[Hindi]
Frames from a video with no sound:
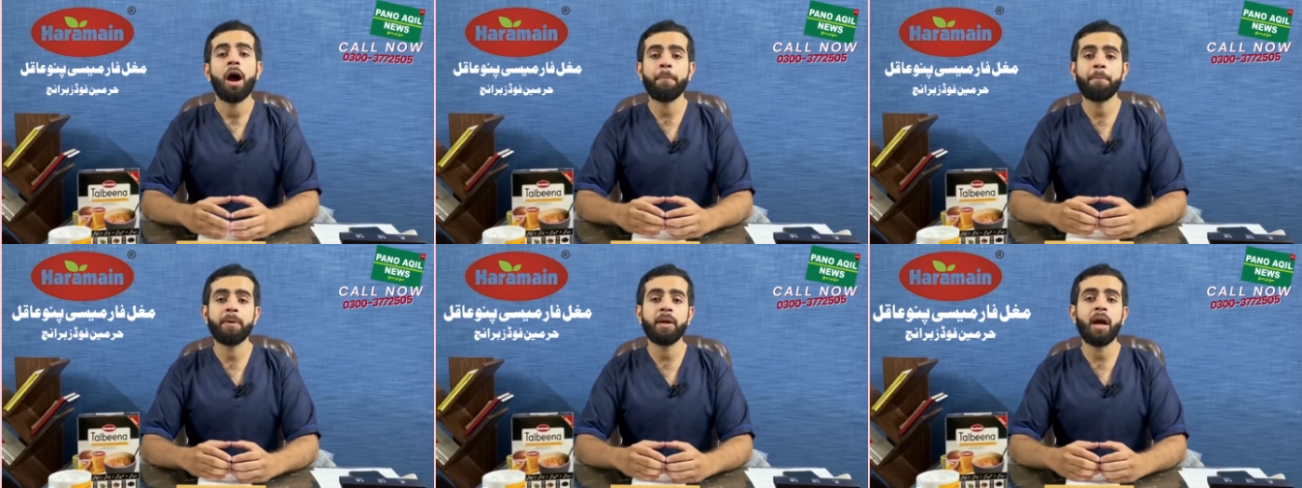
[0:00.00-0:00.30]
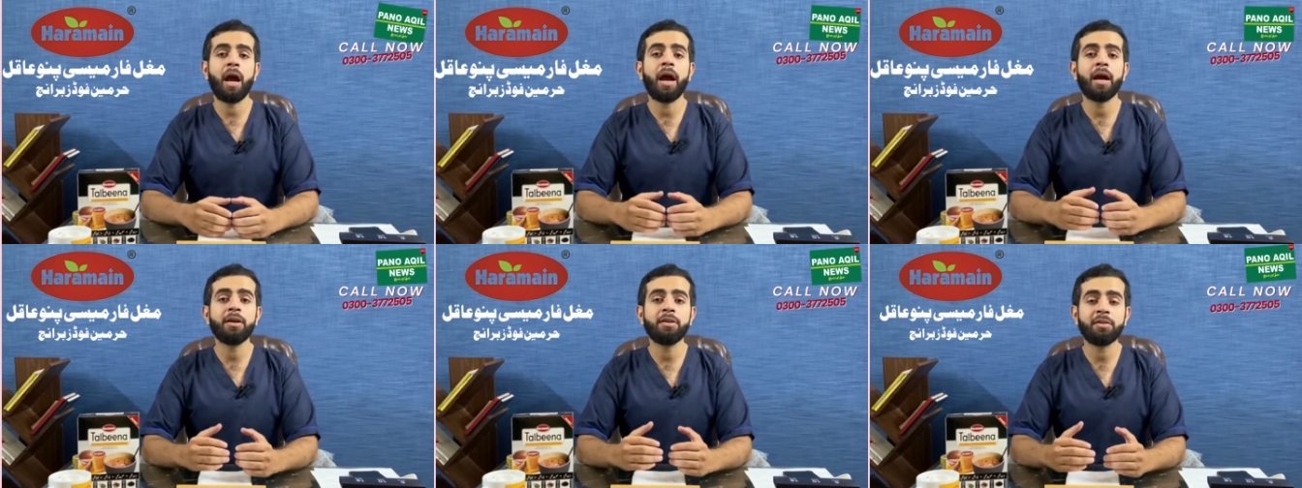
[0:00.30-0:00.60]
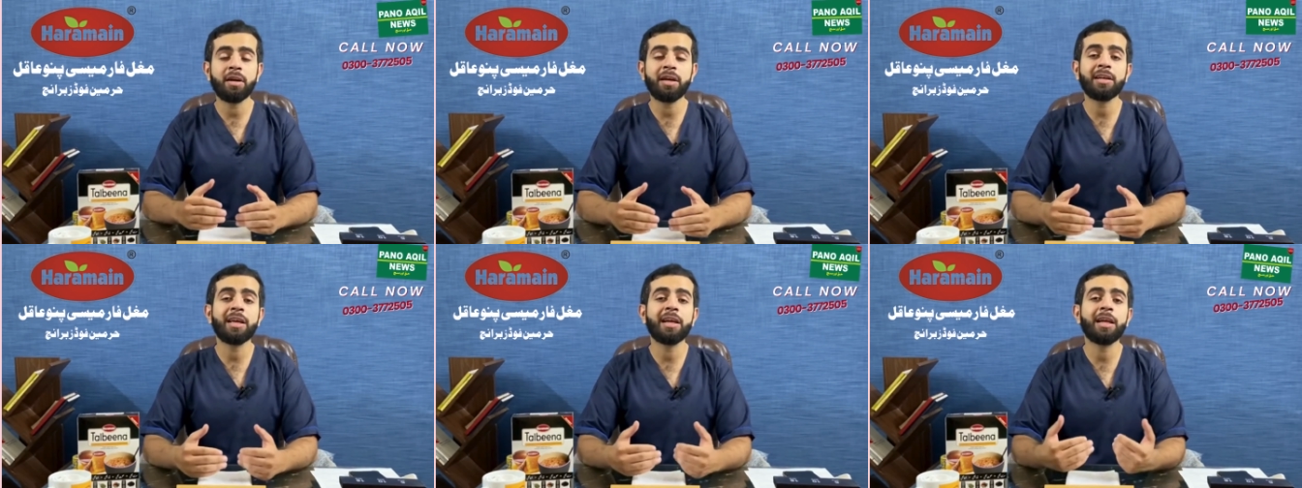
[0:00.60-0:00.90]
आपकी
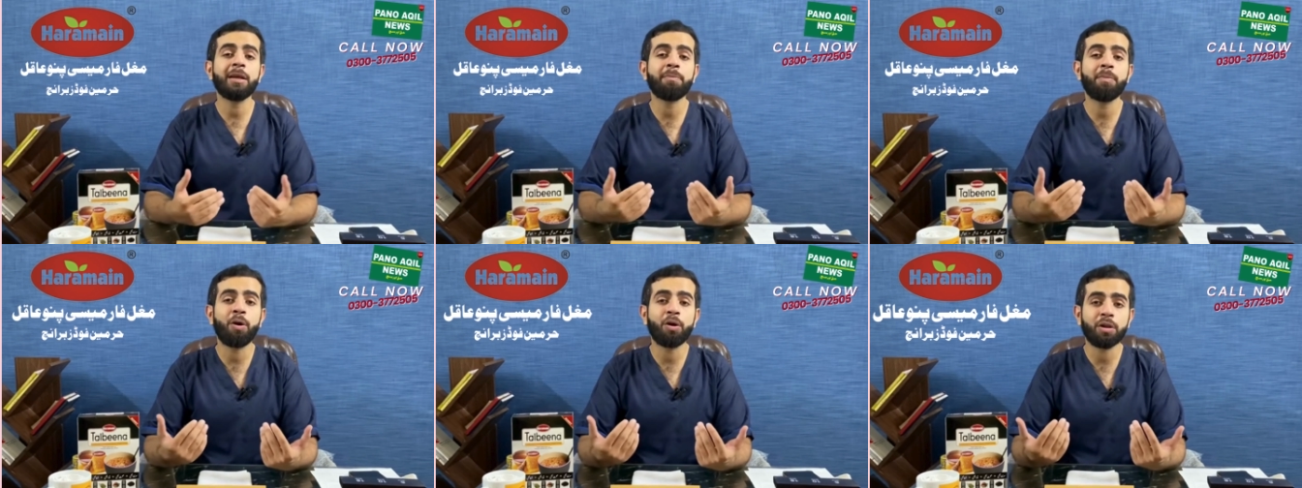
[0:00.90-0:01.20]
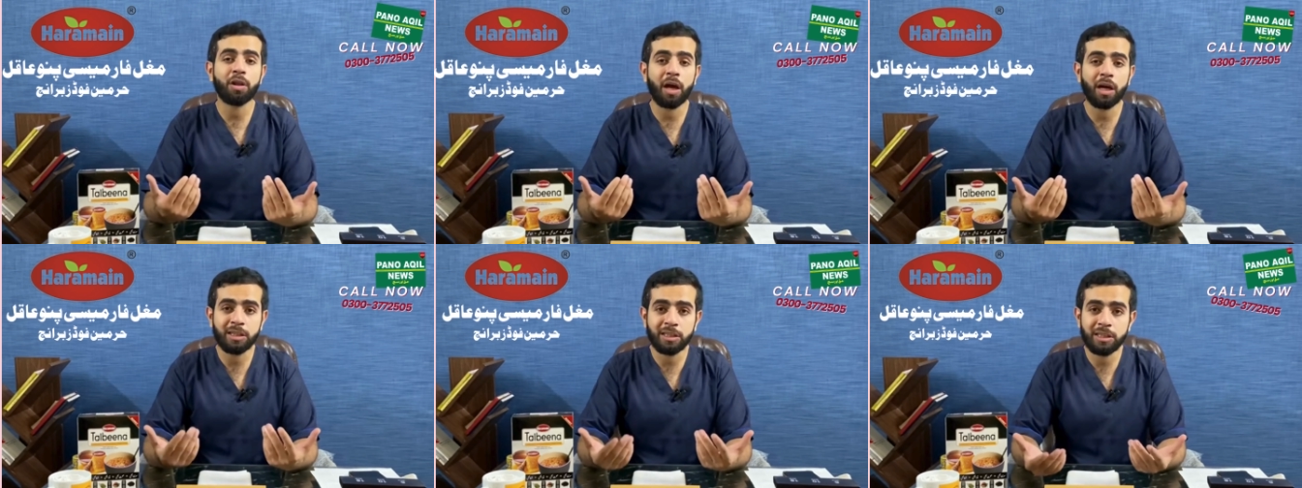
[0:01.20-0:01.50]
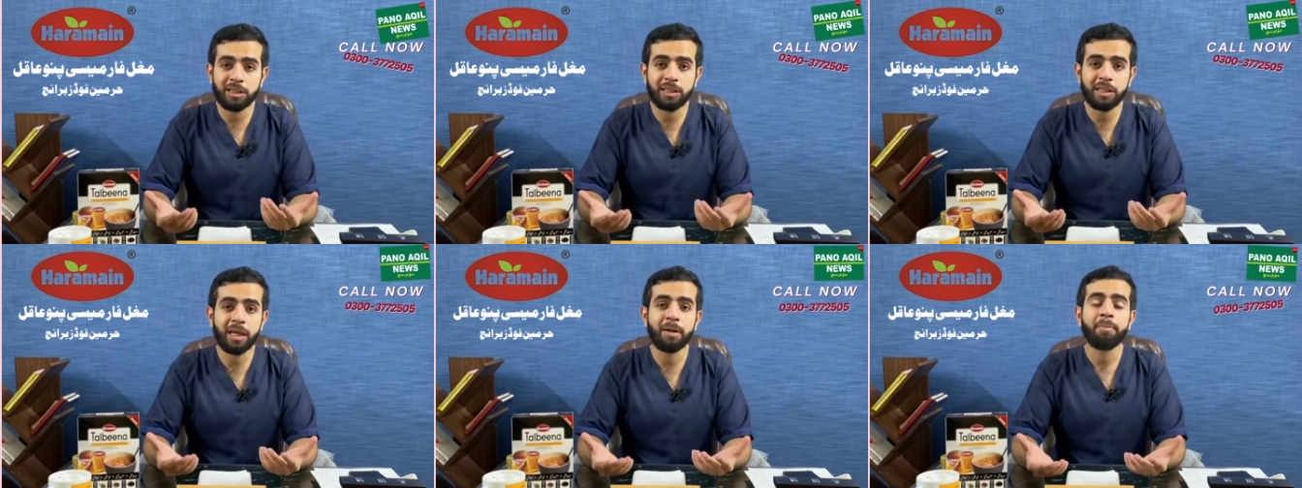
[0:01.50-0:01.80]
आईसाइट के लिए बहुत
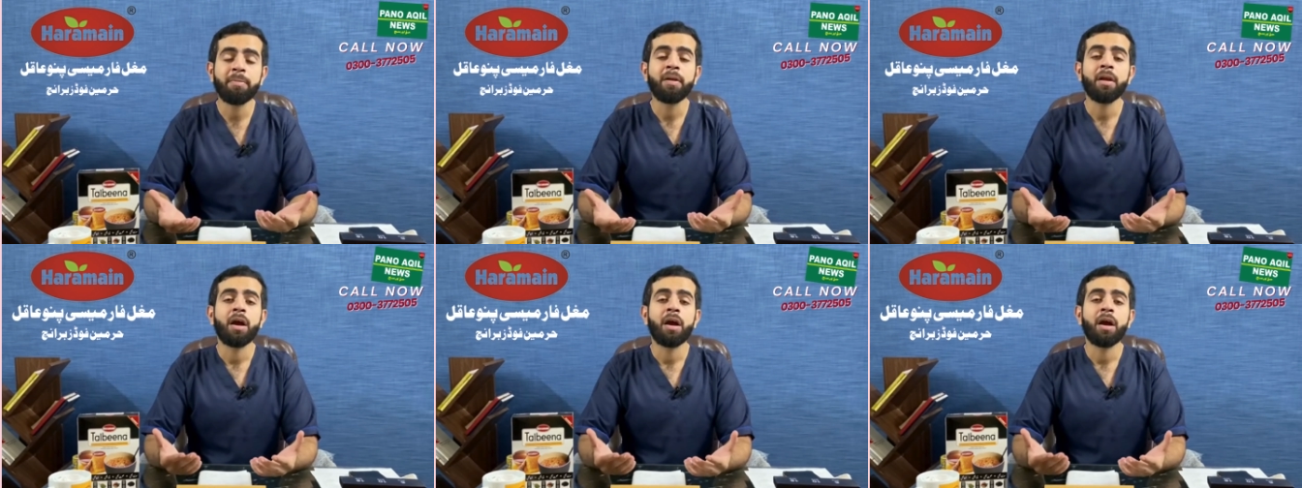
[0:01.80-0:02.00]
अच्छी है